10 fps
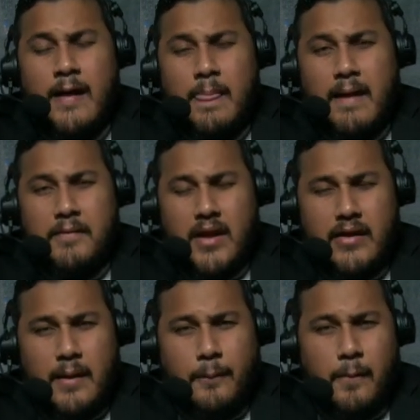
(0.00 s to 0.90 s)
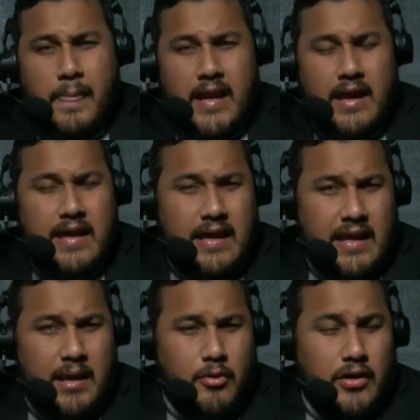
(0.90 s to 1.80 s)
detrás de las punteras y
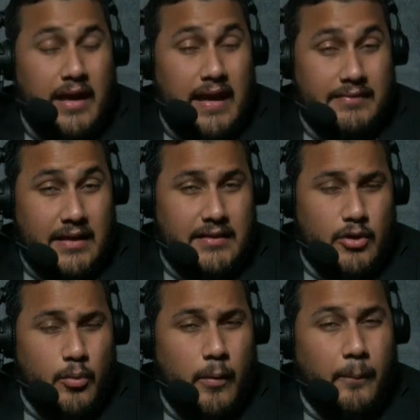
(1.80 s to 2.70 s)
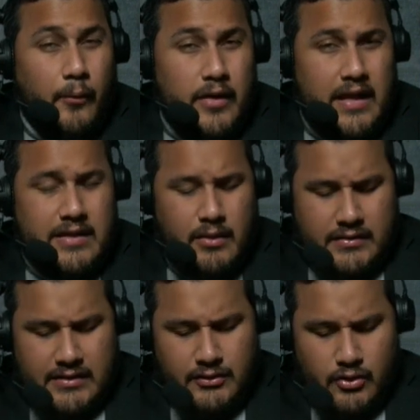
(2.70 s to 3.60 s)
creemos que ante este grupo pudiera
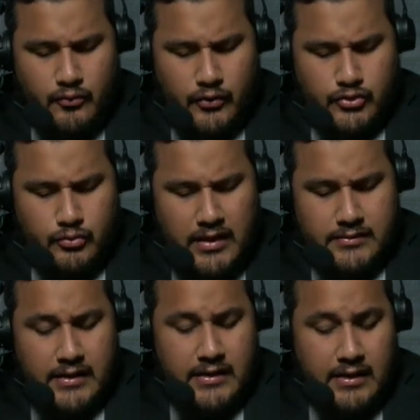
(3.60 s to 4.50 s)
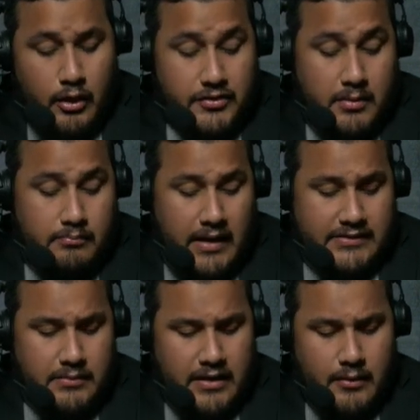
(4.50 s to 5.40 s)
llevarse el triunfo. Su max y la otra
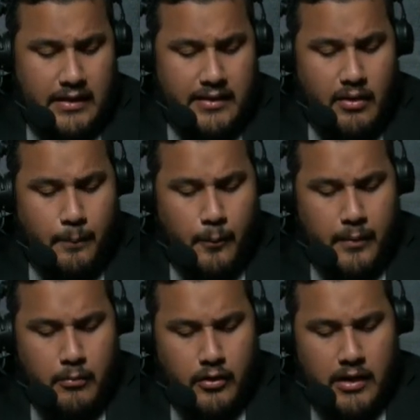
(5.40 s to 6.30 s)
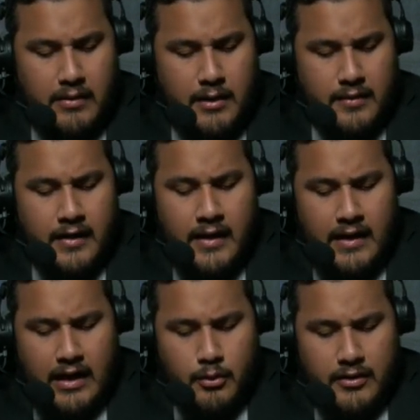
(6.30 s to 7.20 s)
máxima rival la lleva Puppy Monkey Baby.
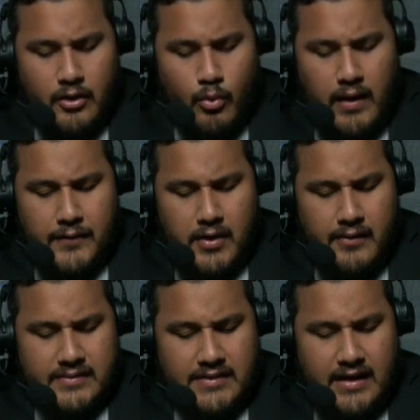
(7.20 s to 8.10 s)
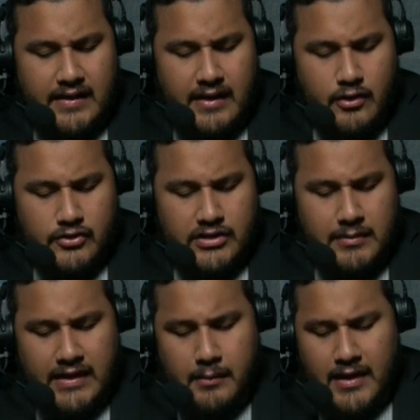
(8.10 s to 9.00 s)
La número 4, la de Sara Nigel con
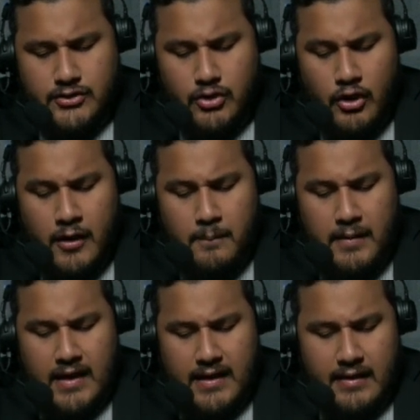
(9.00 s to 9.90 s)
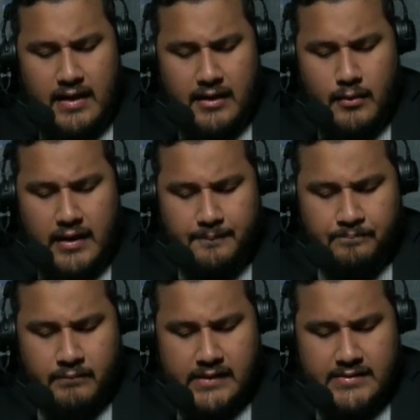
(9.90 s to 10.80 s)
Sammy Camacho. Viene de arribar
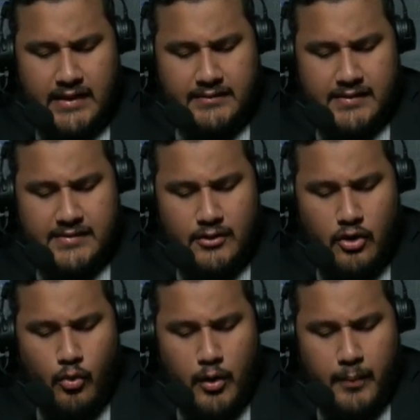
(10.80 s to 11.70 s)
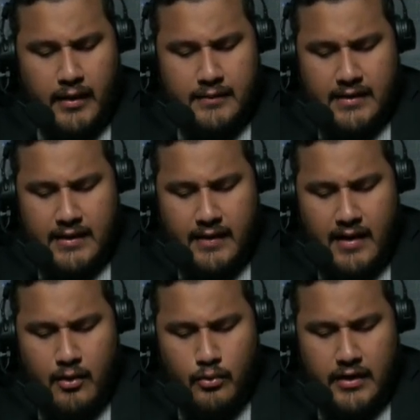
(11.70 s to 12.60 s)
mm, sexta, cinco cuerpos en Indiana
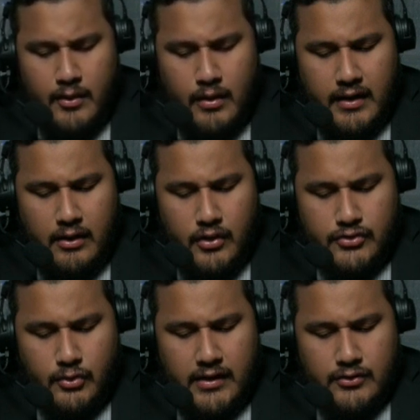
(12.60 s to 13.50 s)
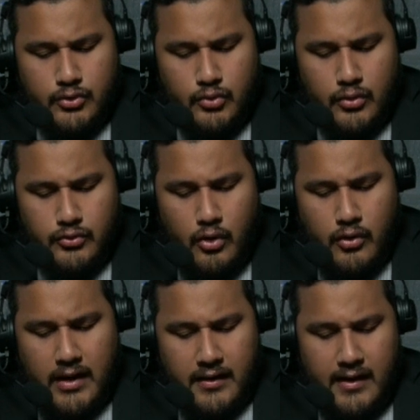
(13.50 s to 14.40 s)
Down. Una lleva que lo hizo bien en sus dos
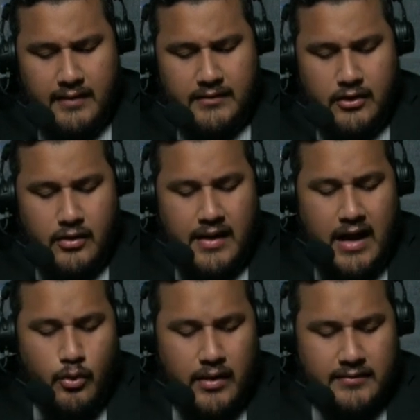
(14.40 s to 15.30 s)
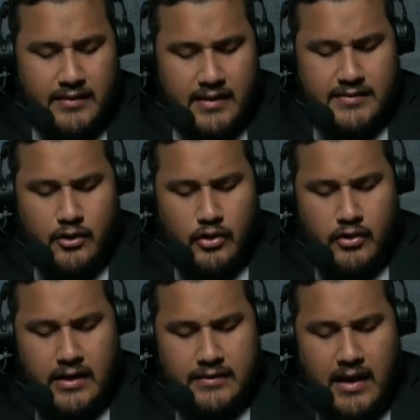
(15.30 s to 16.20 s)
carreras anteriores. Ganó un stakes en
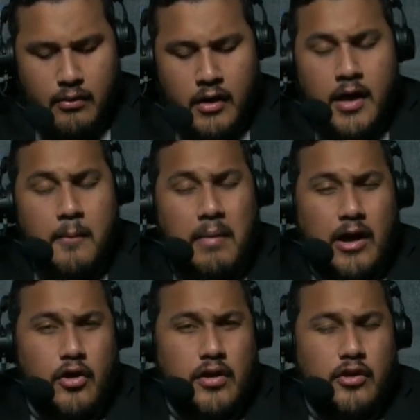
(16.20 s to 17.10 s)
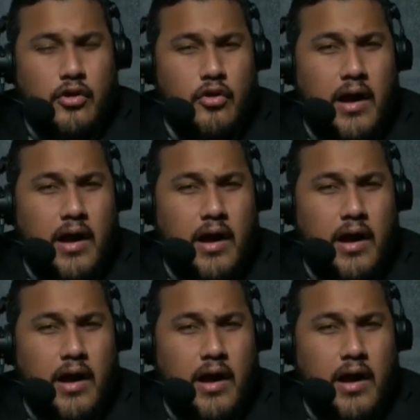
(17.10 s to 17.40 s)
Colonial Down. Va a correr con